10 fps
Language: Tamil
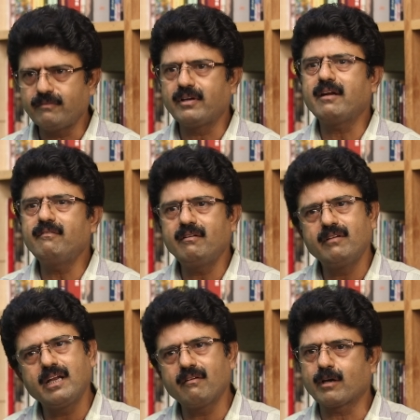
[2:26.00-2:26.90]
விரைவில்
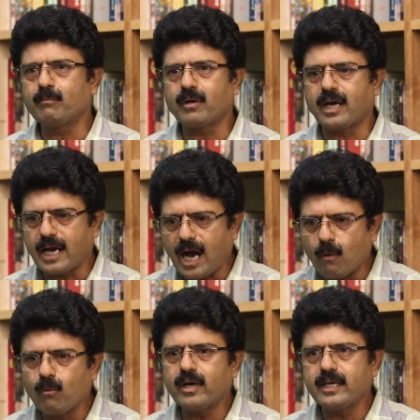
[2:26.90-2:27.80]
வெளியில் வர போகிறாங்க
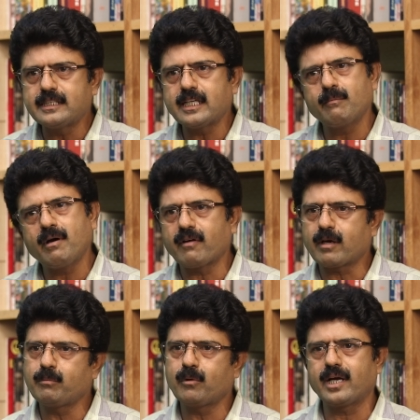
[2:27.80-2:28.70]
அவங்க நிச்சயமாக
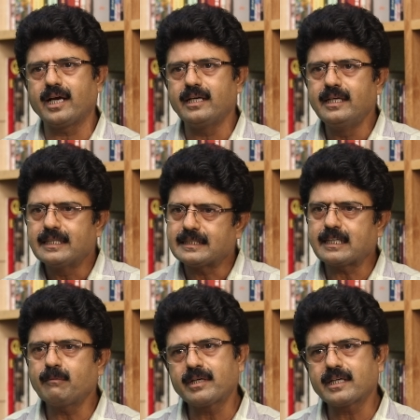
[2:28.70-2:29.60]
வரப்போகிற
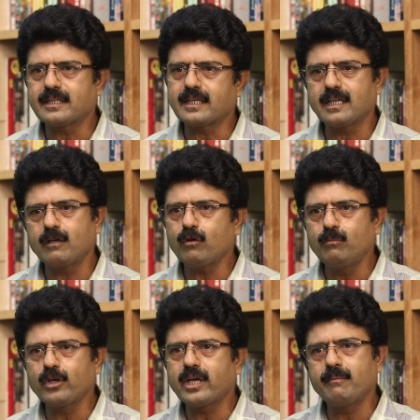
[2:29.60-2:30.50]
சட்டமன்ற தேர்தலில் ஒரு
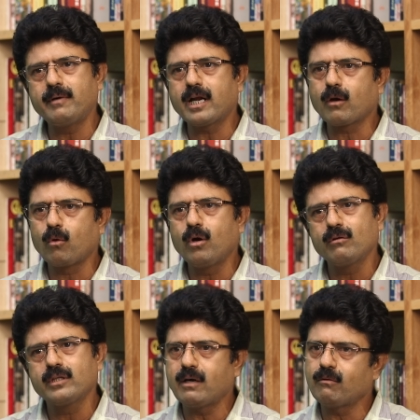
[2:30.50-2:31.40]
முக்கியமான ரோல்
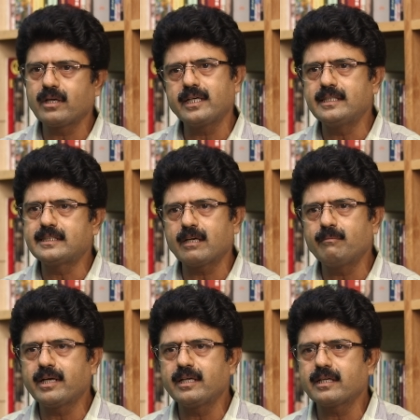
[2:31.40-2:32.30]
வந்து அவங்களுக்கு
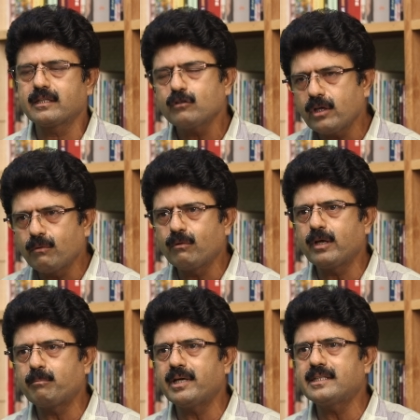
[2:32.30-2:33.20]
நிச்சயமாக இருக்குது ஸோ
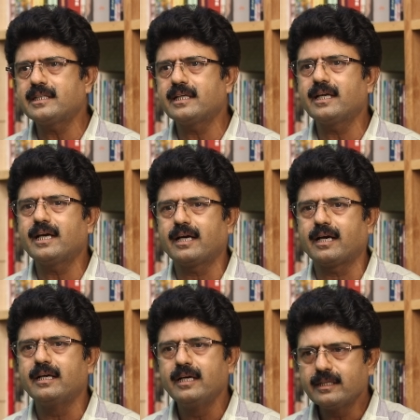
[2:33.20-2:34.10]
இவருடைய பேச்சு என்ன
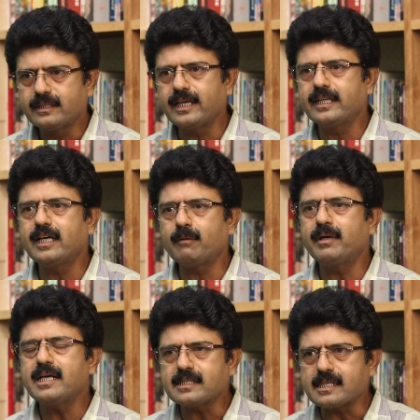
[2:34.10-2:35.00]
தெரியுது
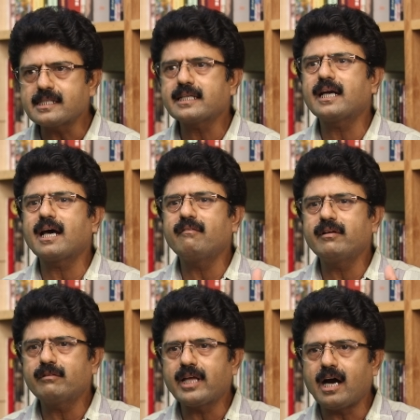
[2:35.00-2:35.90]
அப்படின்னா
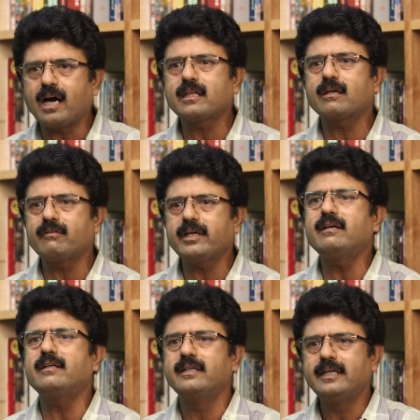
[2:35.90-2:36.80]
சசிகலாவையுடைய
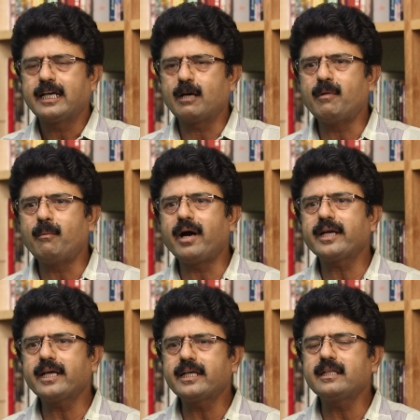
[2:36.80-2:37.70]
ஆதரவையும் நம்ம
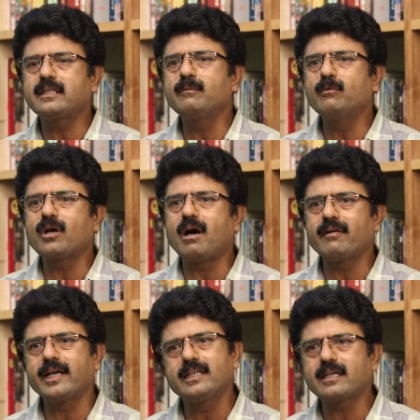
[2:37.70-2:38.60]
வாங்கிக்கிட்டு
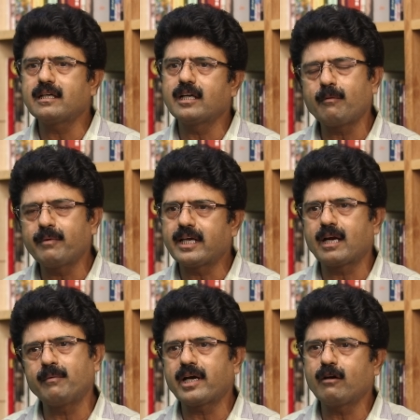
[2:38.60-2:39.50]
திமுகவை எதிர்க்கணும்
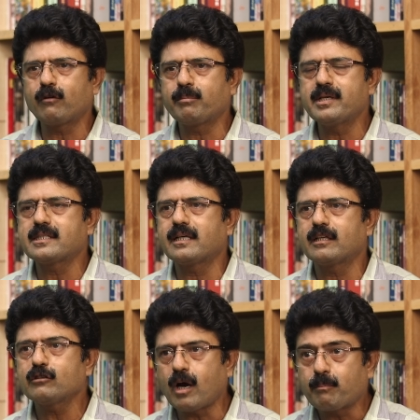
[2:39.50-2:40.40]
அப்படிங்கிற மாதிரி அவர்
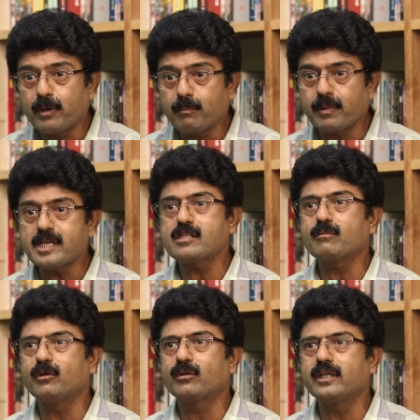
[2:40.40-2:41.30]
பேசுகிறாரு ஸோ அப்படி
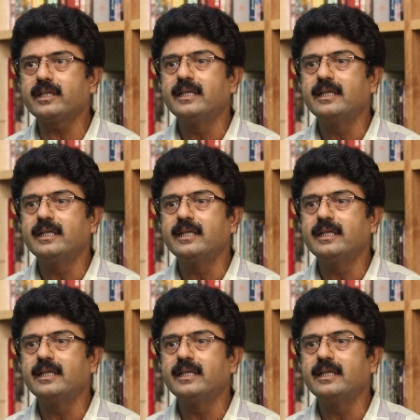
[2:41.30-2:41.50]
பேசும்போது